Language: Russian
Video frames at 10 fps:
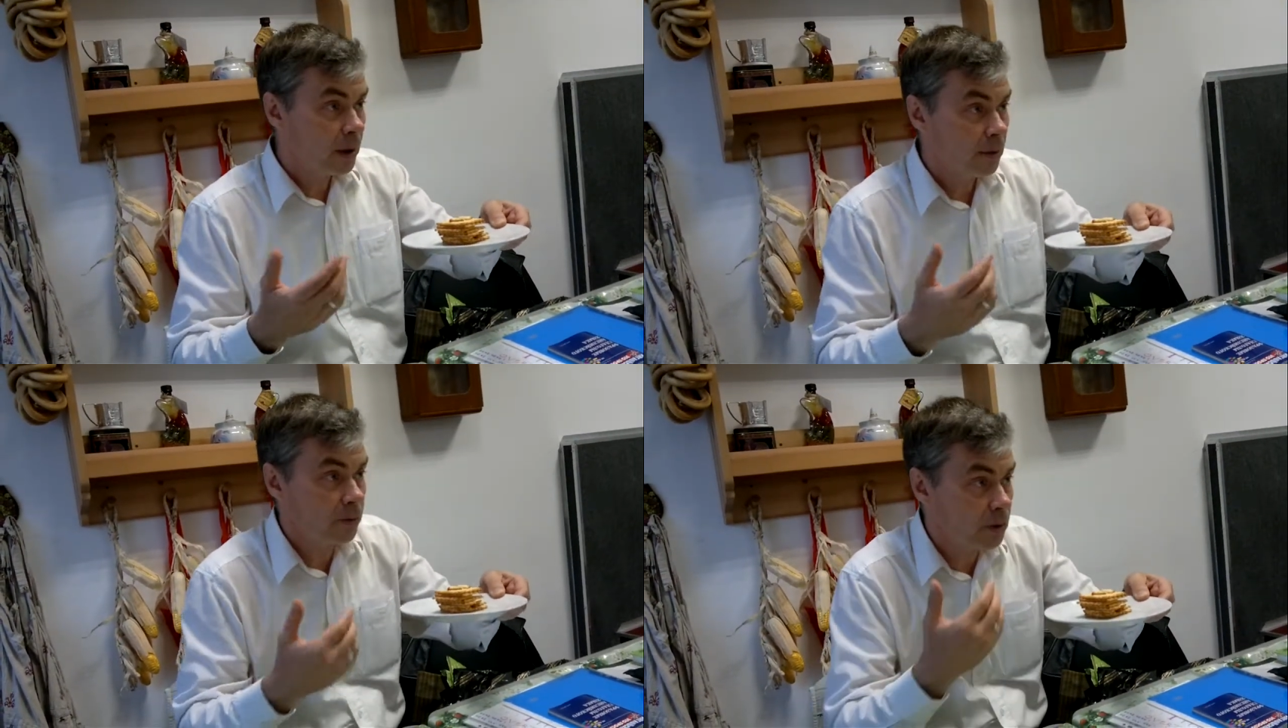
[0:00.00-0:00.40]

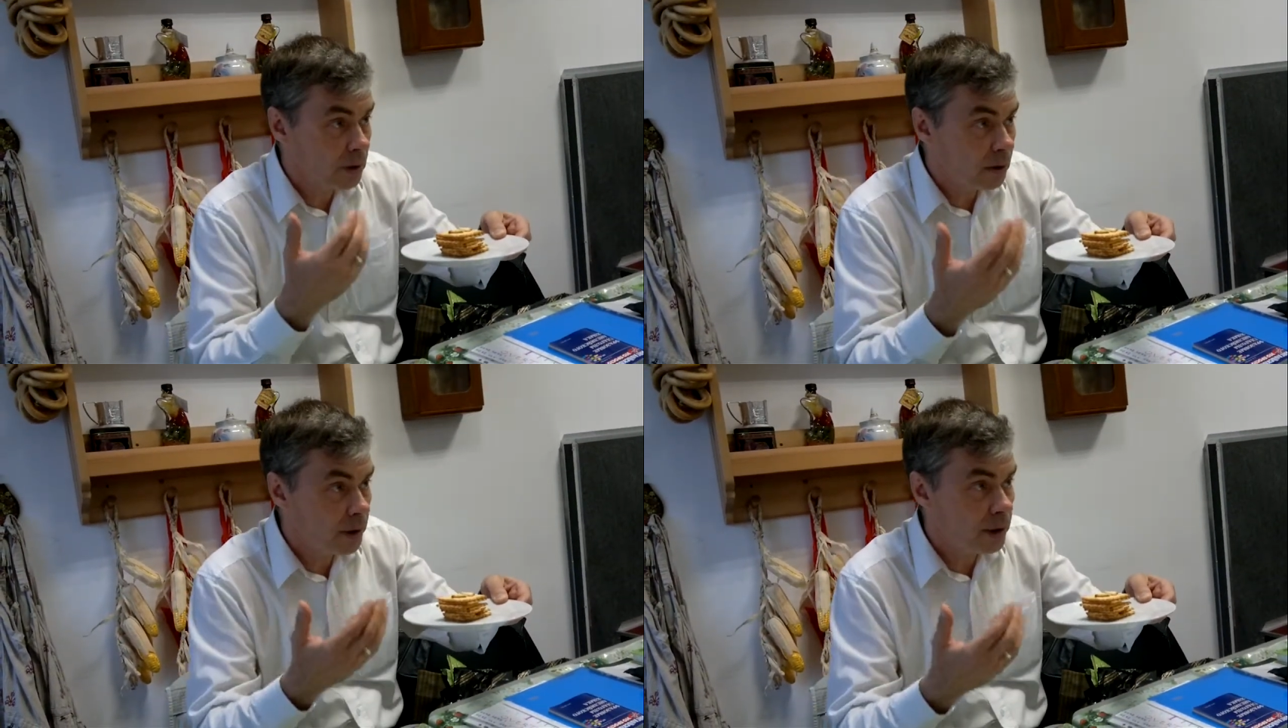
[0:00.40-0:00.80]
Вот он
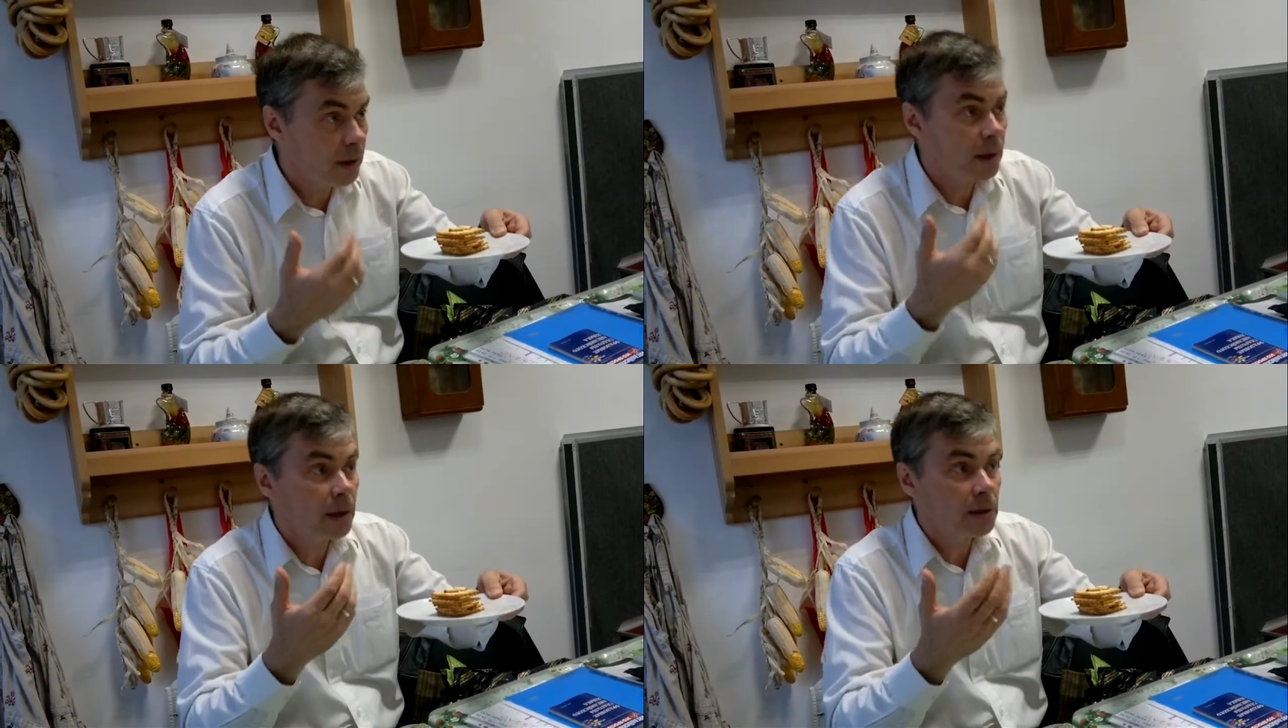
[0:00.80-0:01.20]
говорит
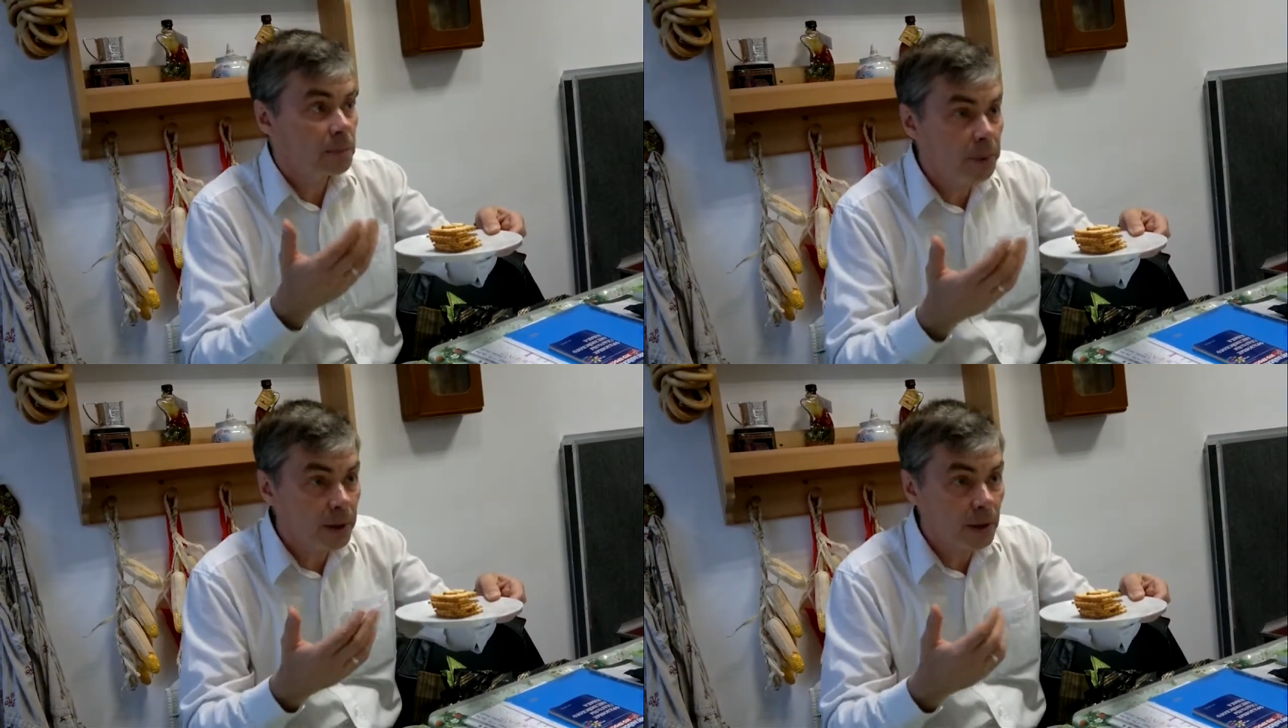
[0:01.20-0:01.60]

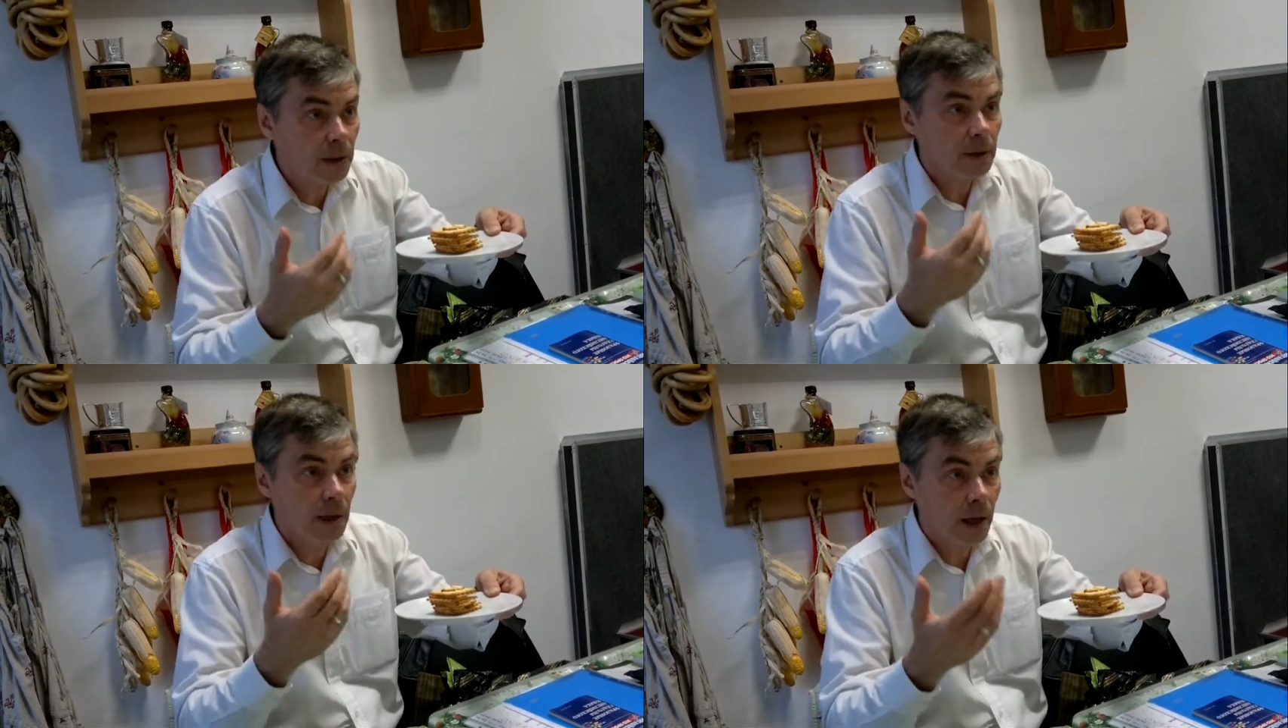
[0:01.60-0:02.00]
speak,
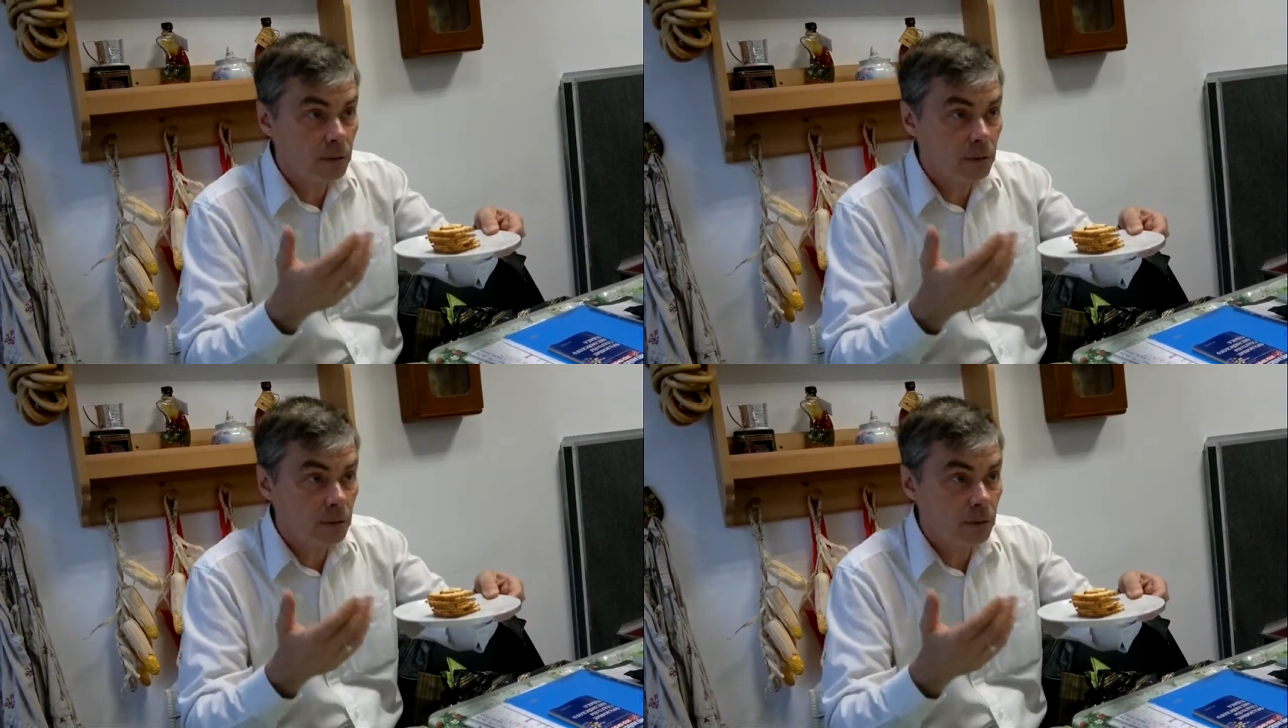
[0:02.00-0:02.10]
да,